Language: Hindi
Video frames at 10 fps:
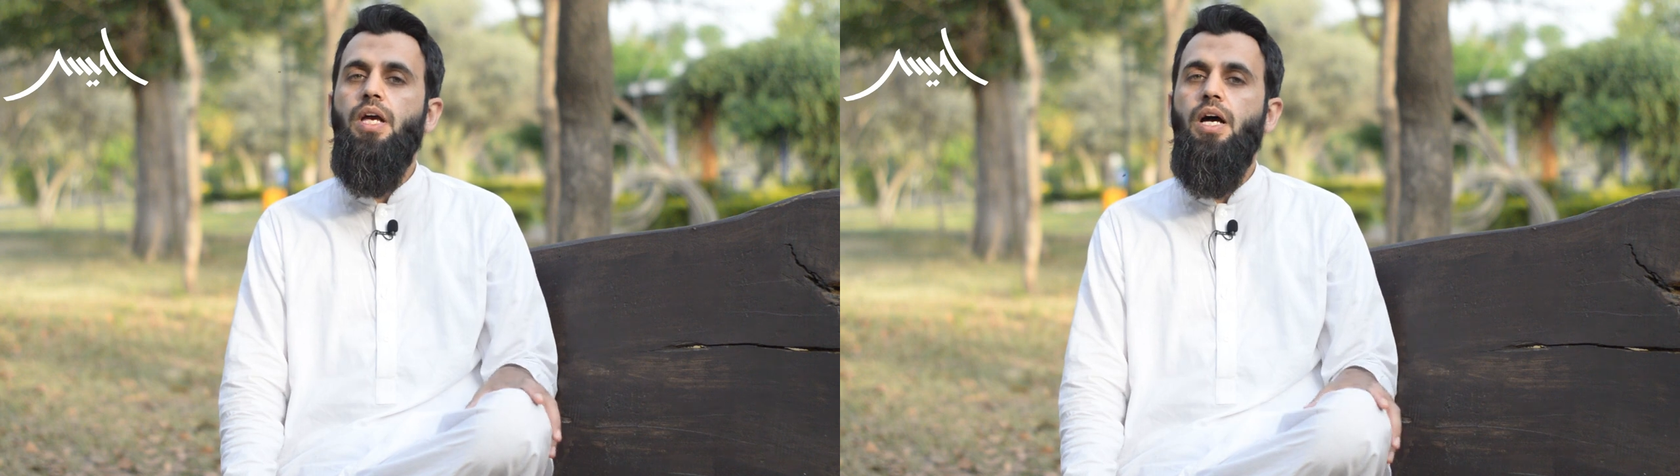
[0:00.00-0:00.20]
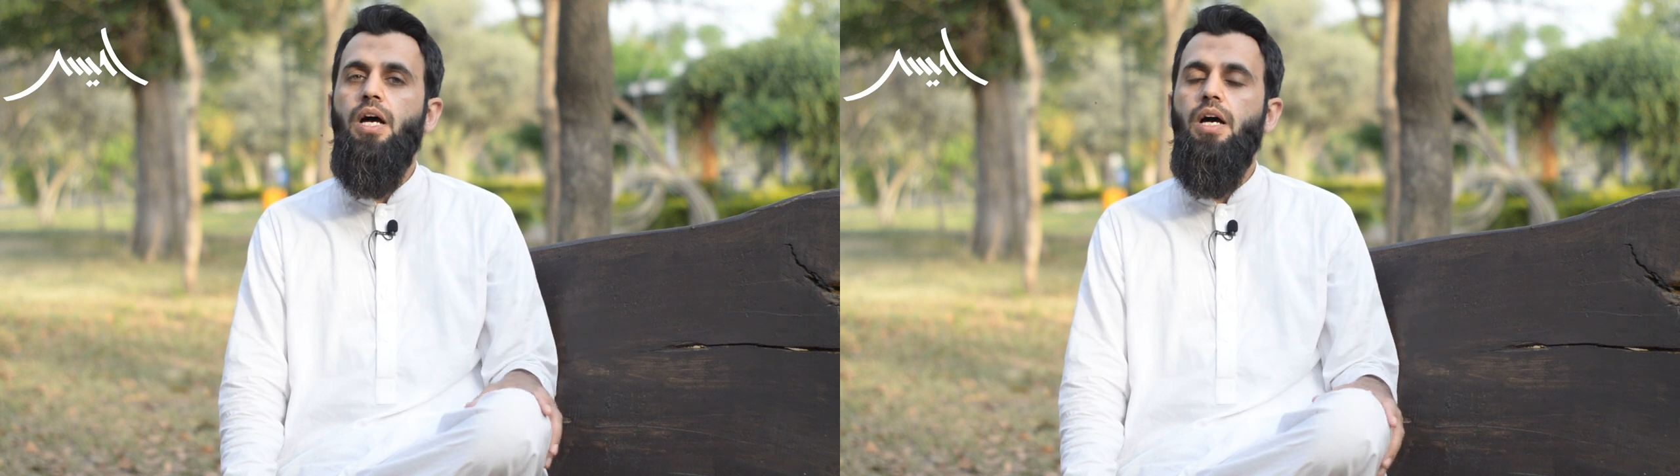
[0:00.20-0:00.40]

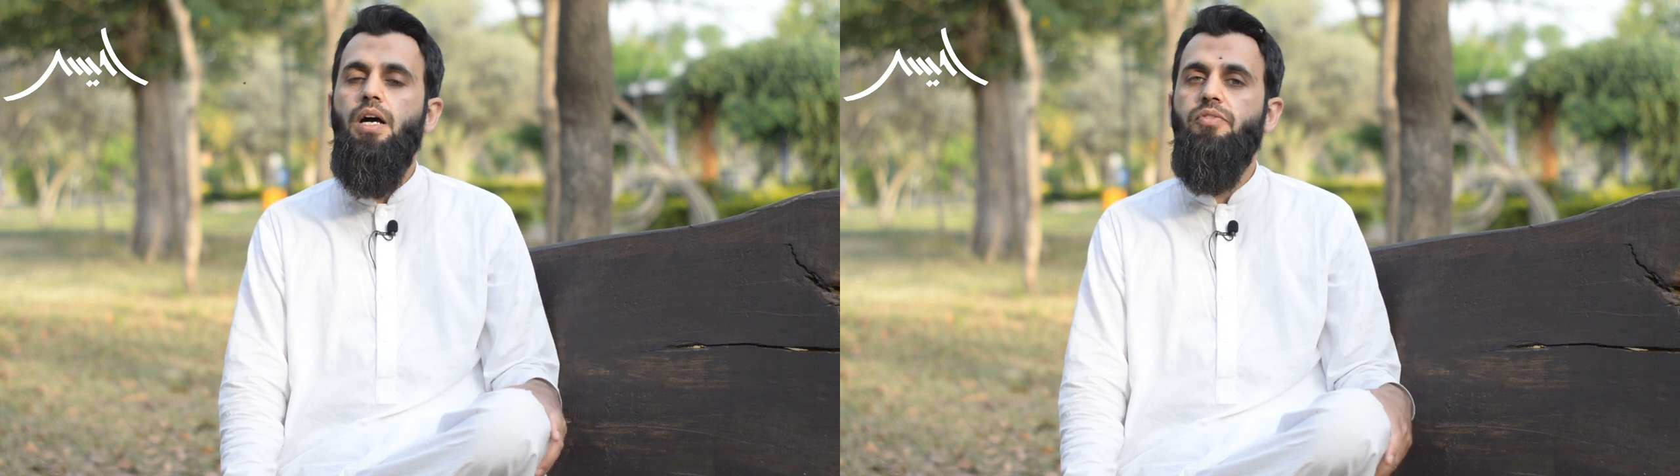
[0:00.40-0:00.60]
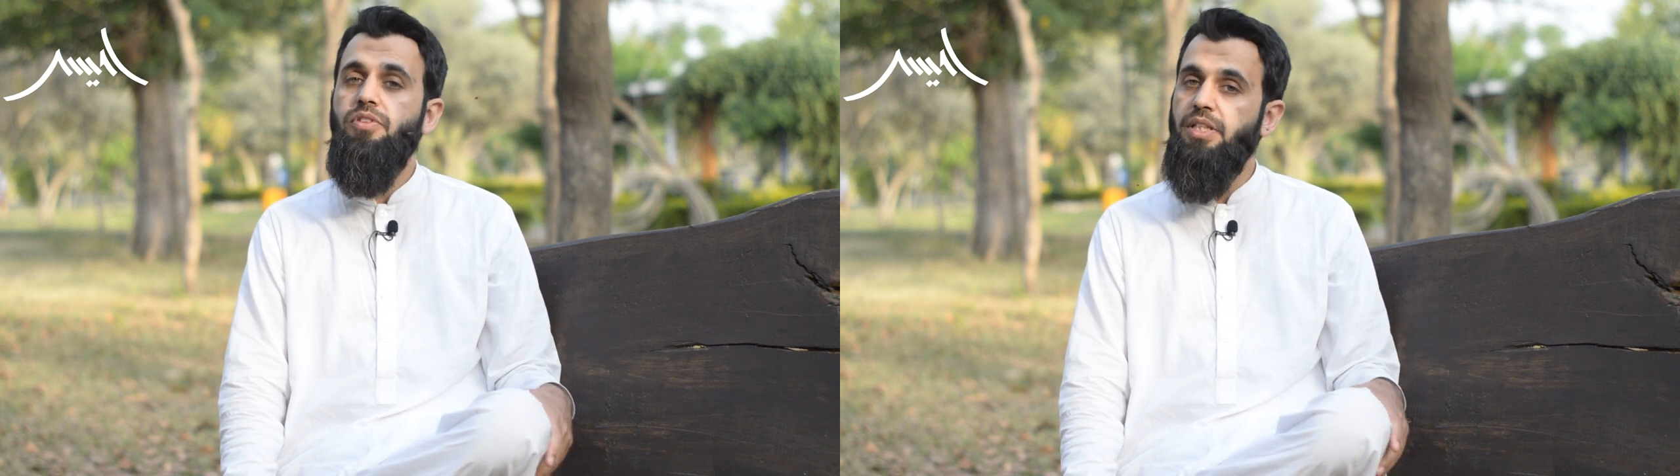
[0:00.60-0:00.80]

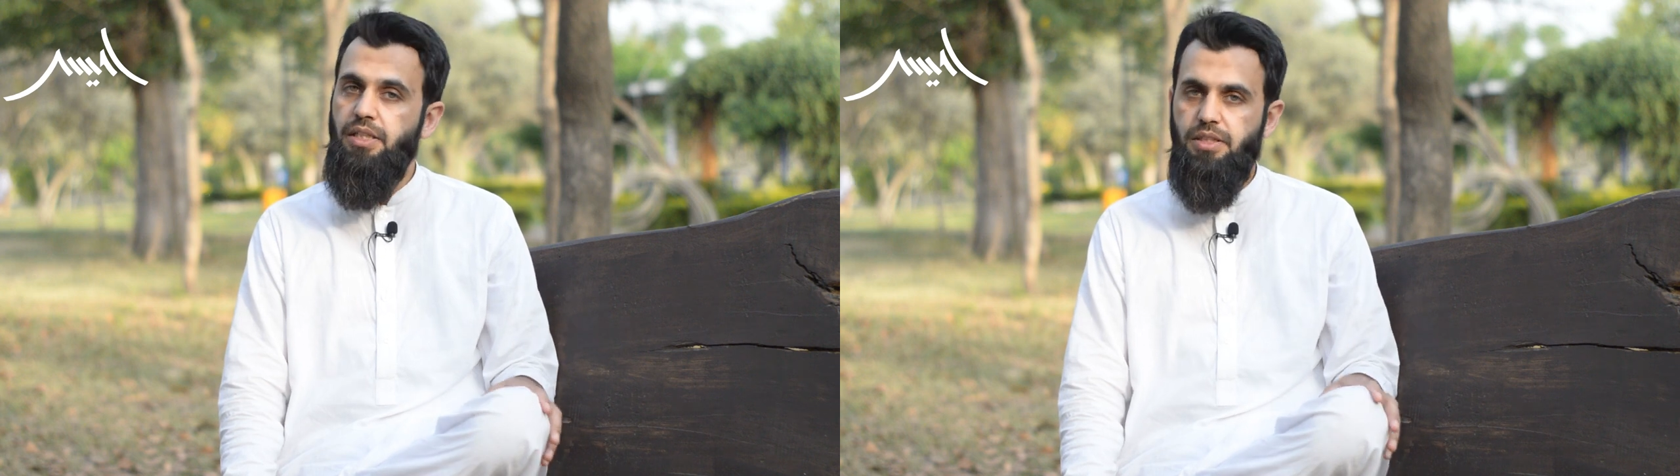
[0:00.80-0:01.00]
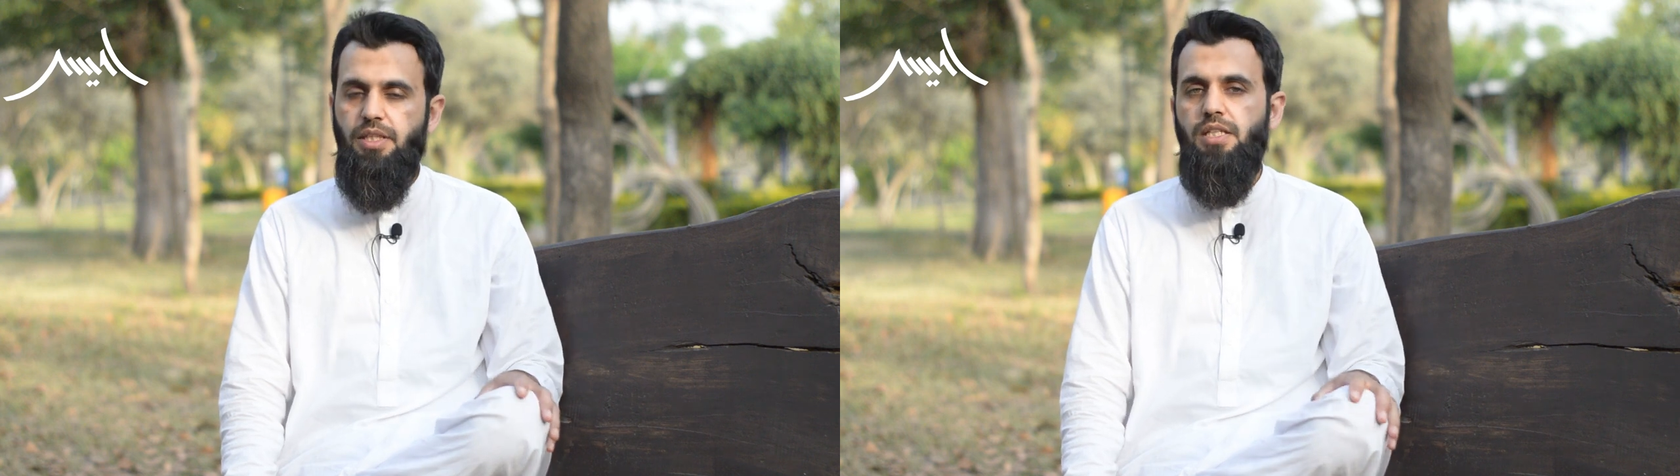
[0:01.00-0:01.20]
फितना
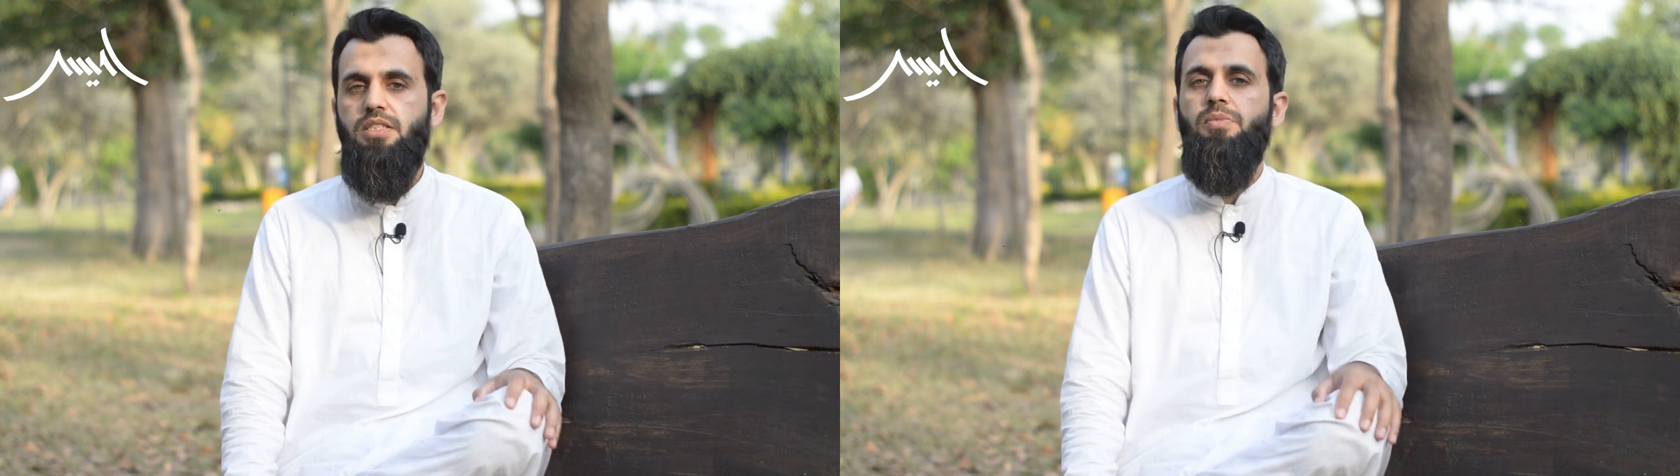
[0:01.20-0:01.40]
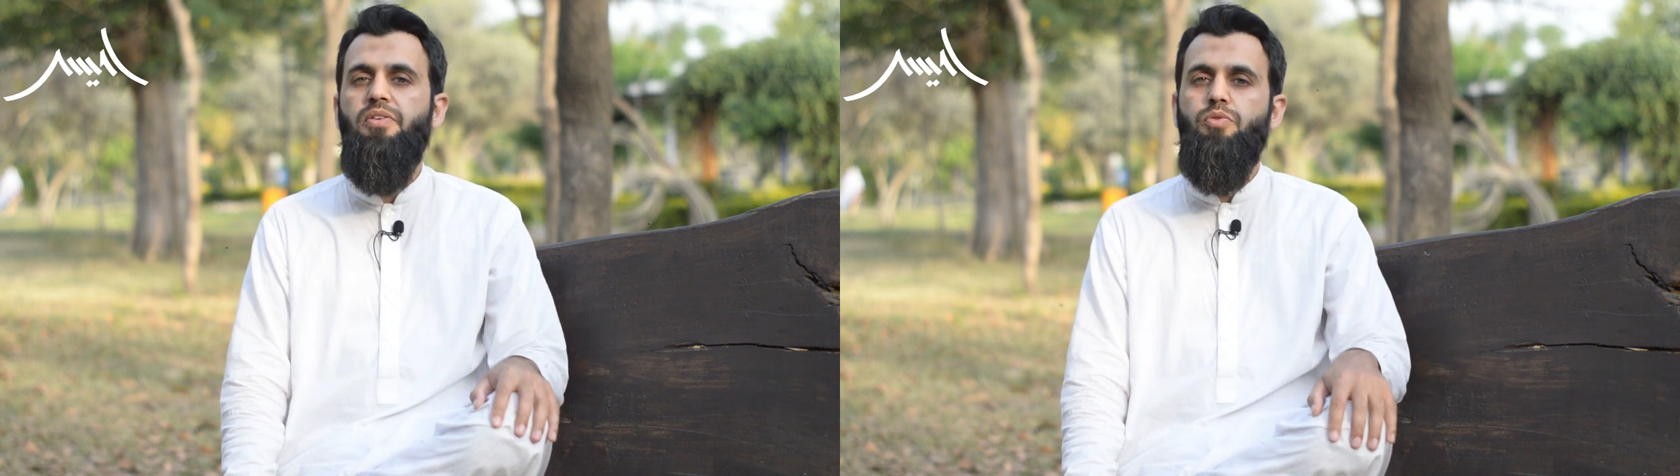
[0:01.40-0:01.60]
दज्जाल
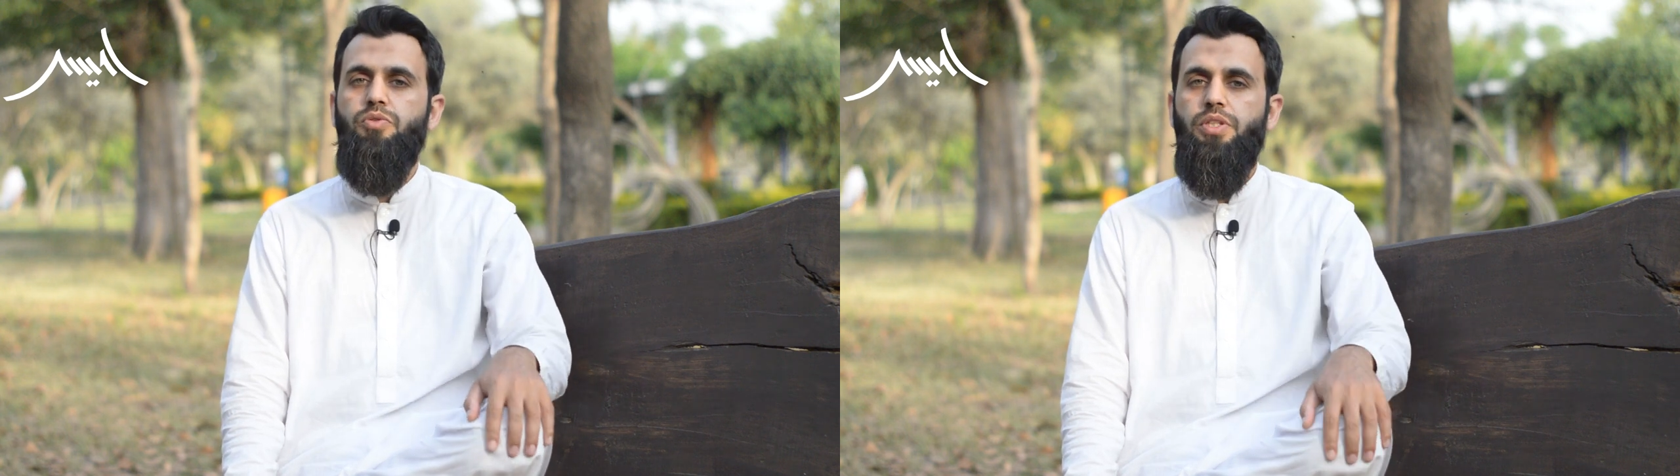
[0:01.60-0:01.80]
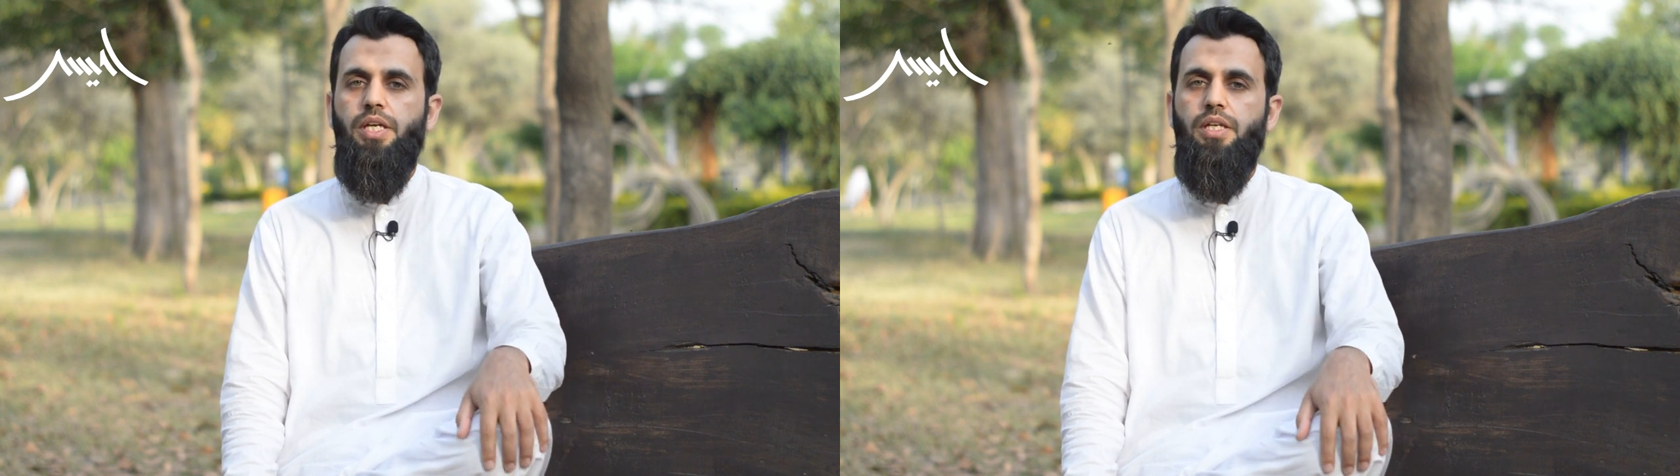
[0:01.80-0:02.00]
से
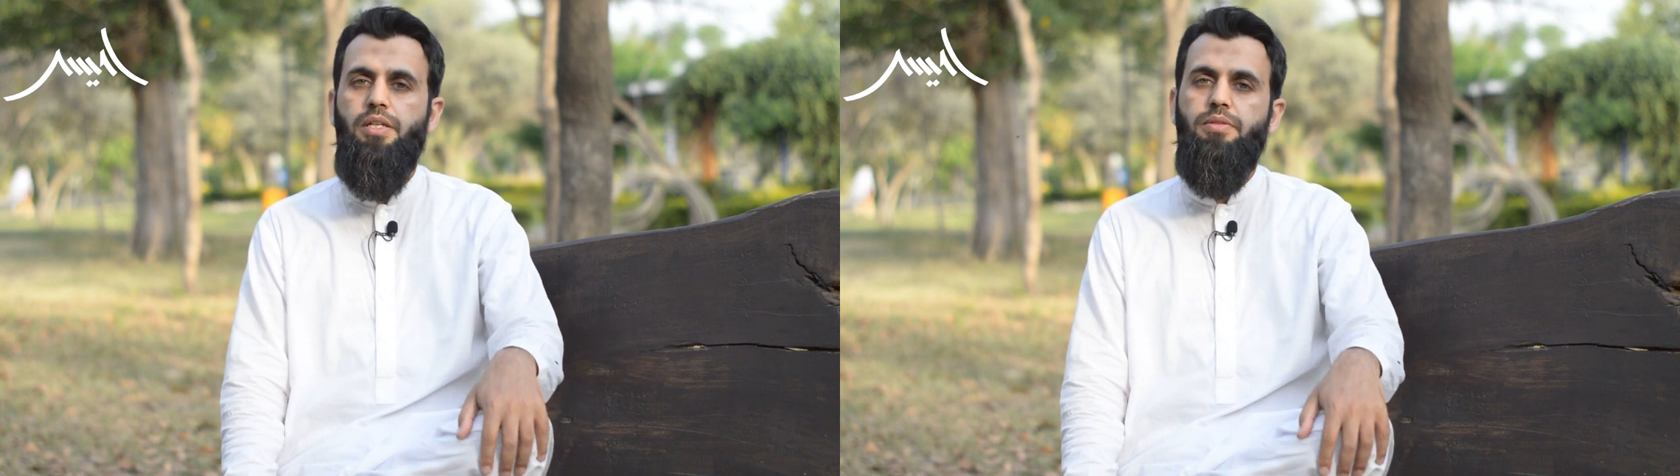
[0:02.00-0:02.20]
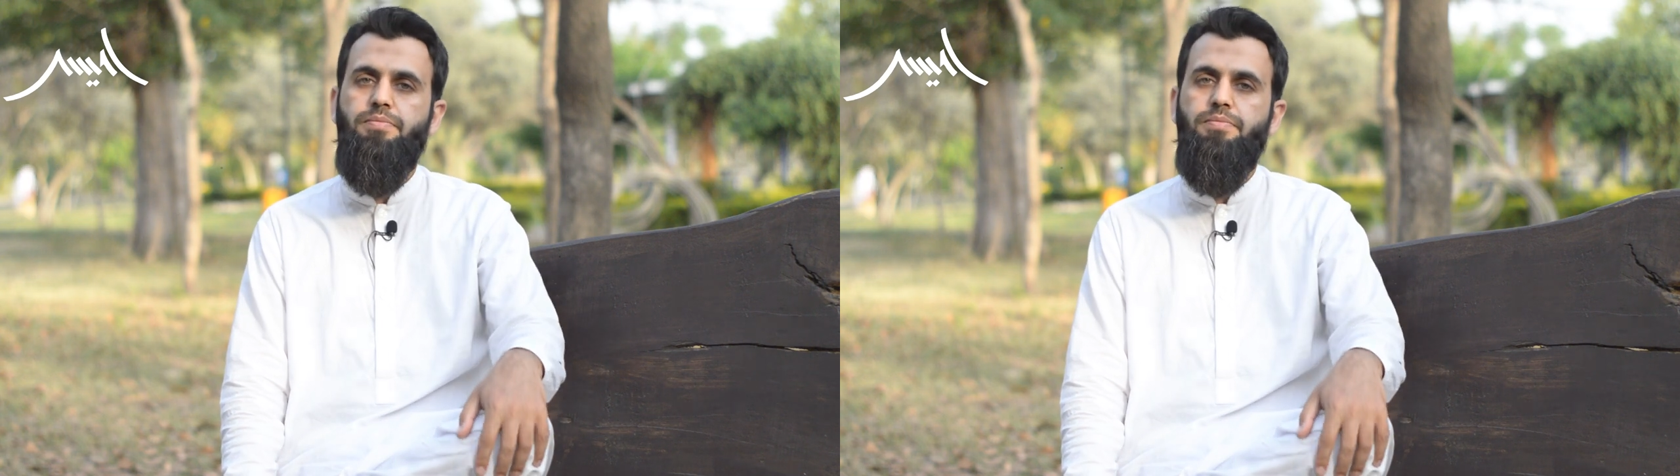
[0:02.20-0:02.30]
महफूज रहेंगे